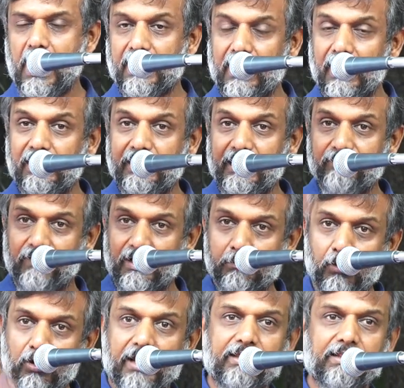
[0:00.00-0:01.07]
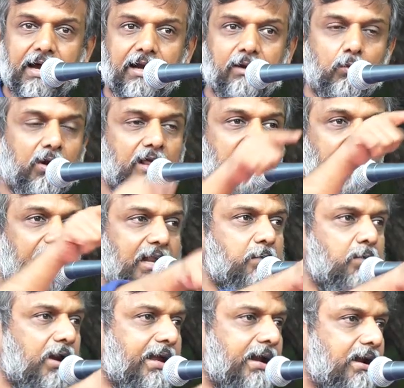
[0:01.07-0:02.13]
ஆனால் நீ வன்முறைதான் உனது
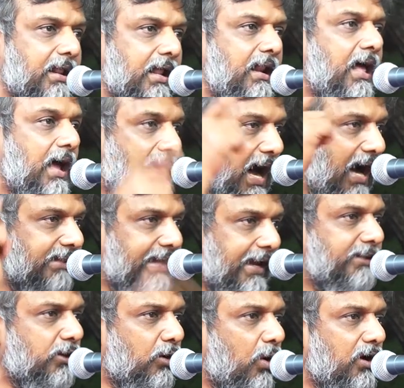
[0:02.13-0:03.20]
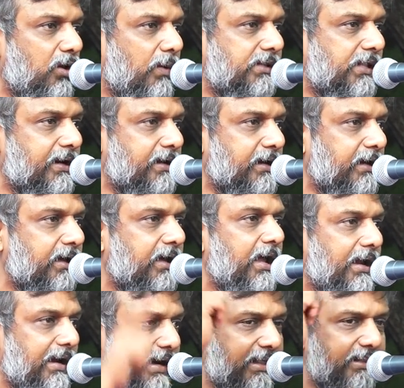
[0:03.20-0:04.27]
வழிமுறை என்றால் அதை எதிர்கொள்வதற்கு
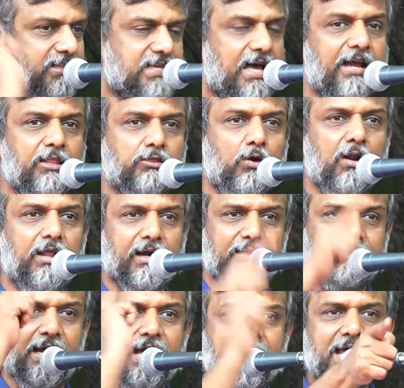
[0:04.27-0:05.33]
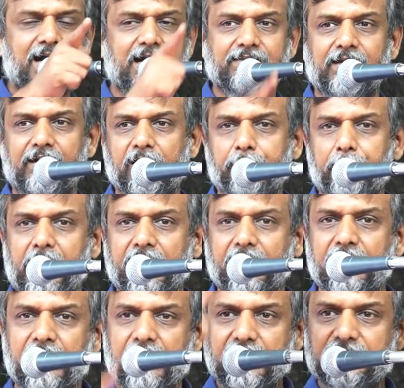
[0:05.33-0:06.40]
இடதுசாரி தோழர்கள் தயாராகத்தான்
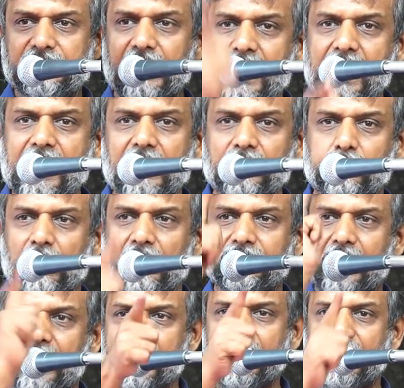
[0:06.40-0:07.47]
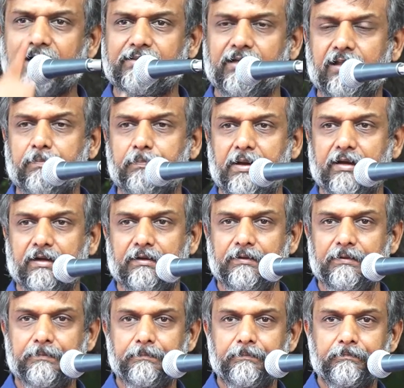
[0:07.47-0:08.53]
இருப்பார்கள் ஜனநாயக தோழர்கள் தயாராகத்தான் இருப்பார்கள்